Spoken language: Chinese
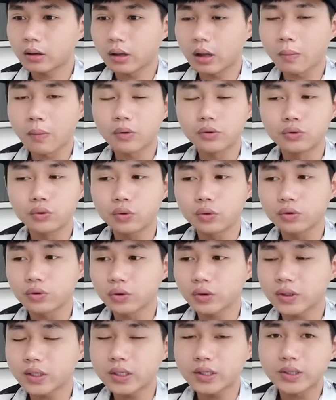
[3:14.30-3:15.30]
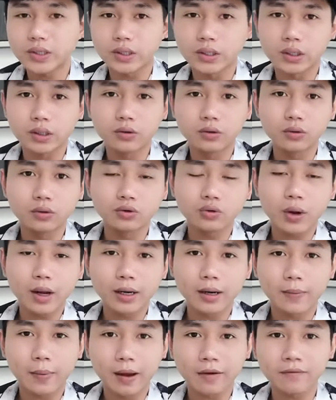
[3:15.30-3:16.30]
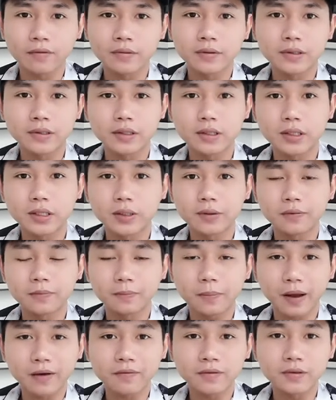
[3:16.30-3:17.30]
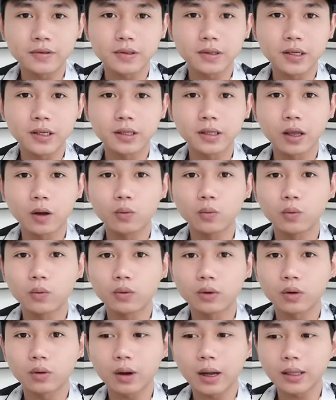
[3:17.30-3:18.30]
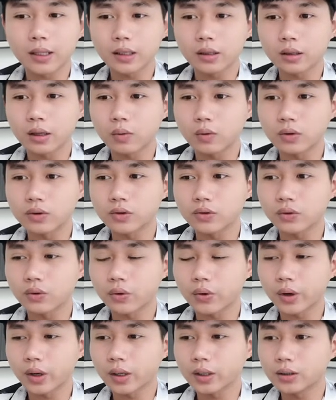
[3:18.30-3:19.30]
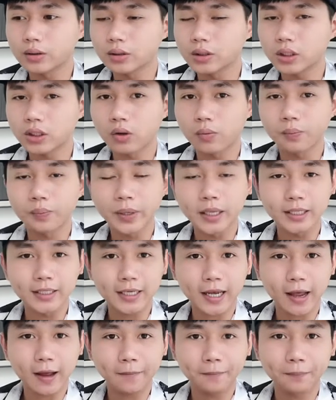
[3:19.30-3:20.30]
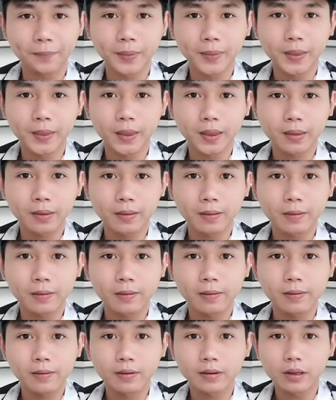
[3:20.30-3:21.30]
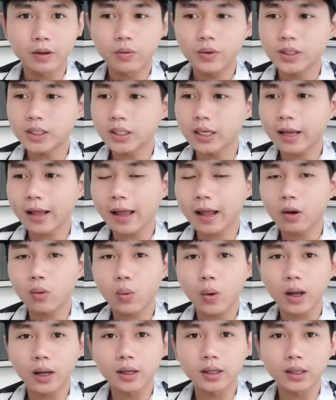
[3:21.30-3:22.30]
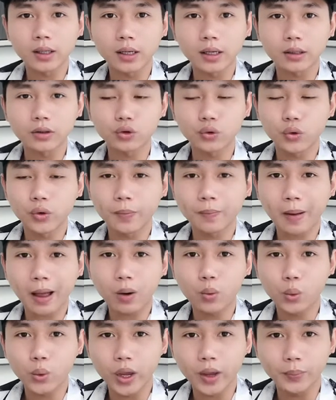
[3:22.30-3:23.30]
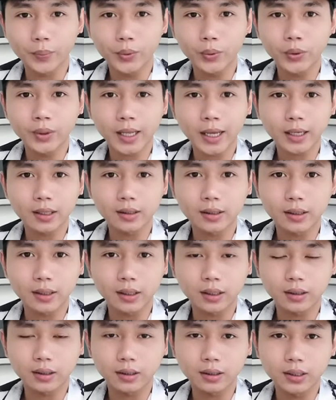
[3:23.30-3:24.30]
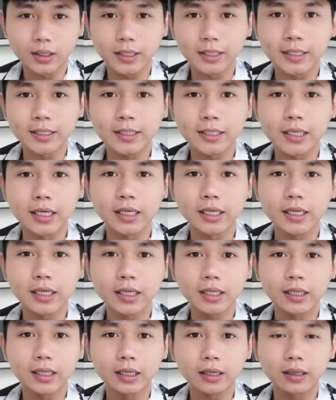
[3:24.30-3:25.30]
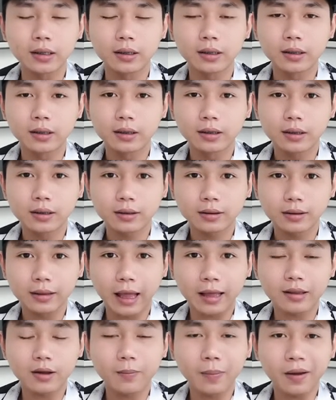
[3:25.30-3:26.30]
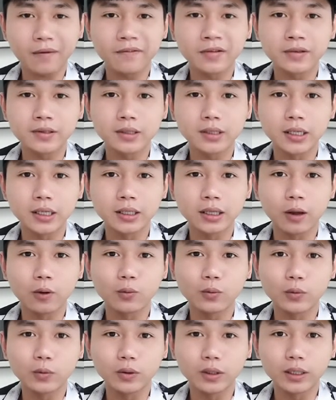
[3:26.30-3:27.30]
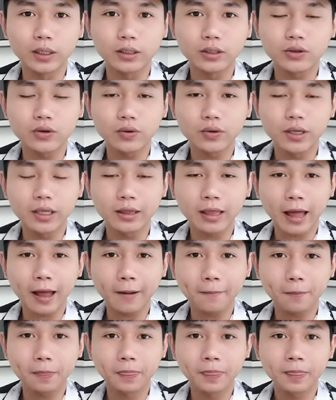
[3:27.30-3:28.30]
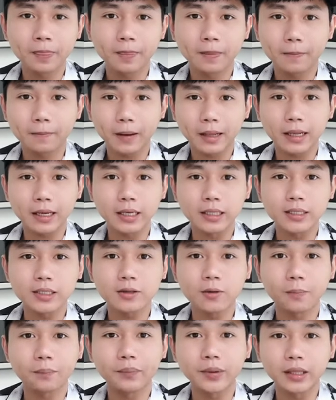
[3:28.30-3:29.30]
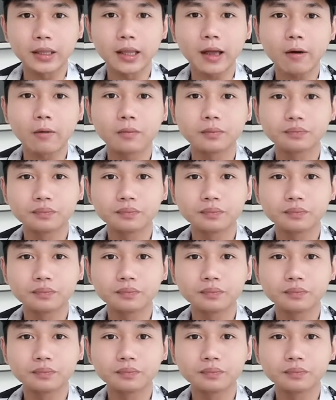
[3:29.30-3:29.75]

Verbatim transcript: 那么如果说这十个 U 赚了百分之百分之零点五的话呢，那我就会自动平仓，因为这里开了网格哈，就会把尾部那个已经盈利的达到百分之零点五的收益单，把它给自动平掉